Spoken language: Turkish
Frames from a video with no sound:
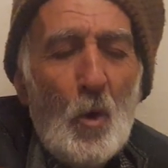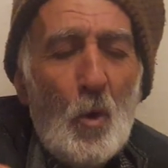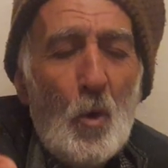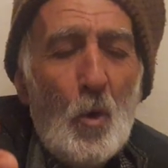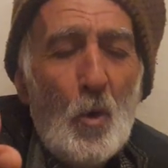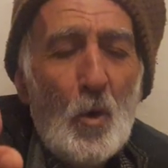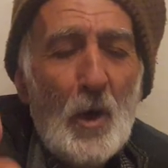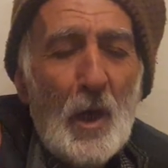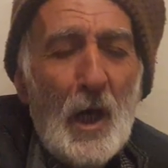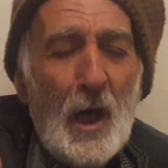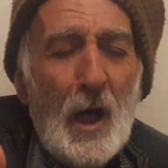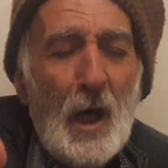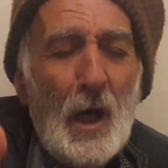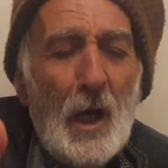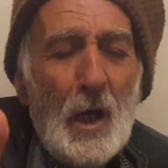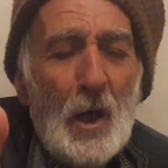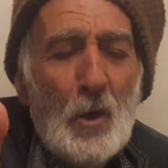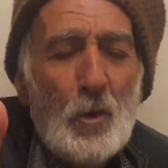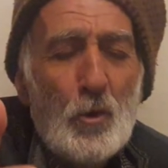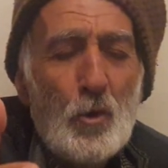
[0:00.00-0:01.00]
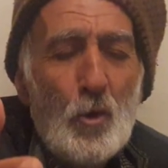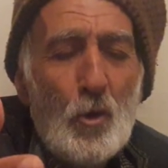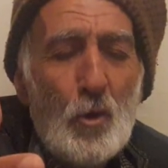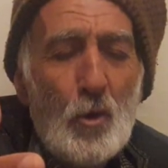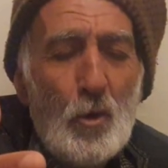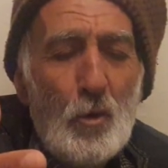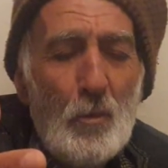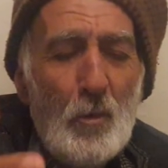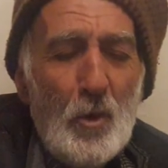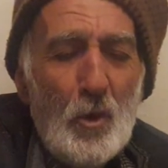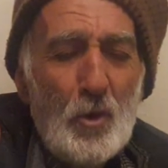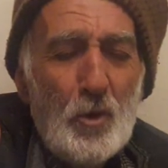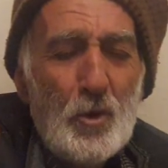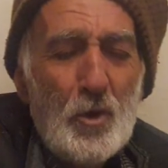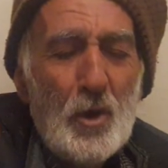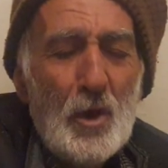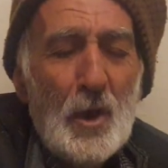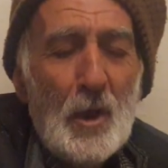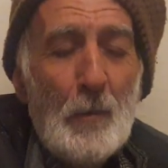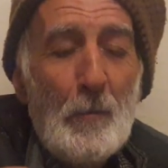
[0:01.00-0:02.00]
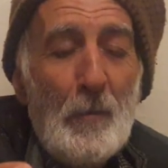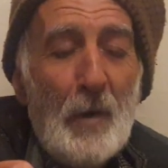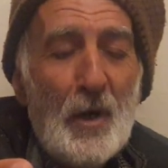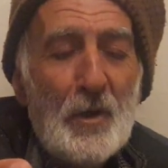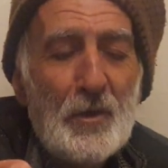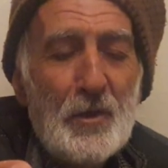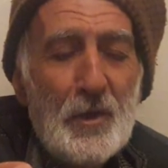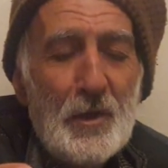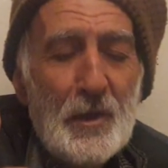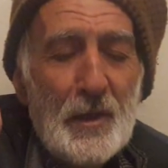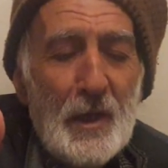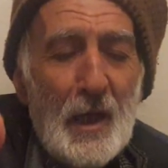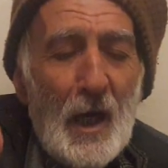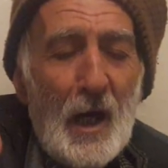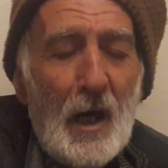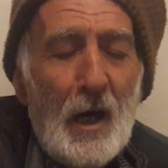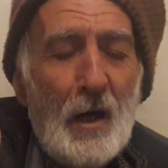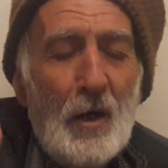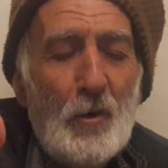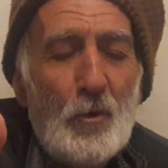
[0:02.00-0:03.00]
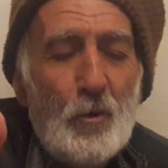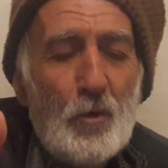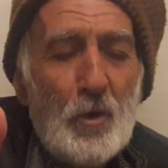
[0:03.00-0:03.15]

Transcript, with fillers: ona görülmüş batında,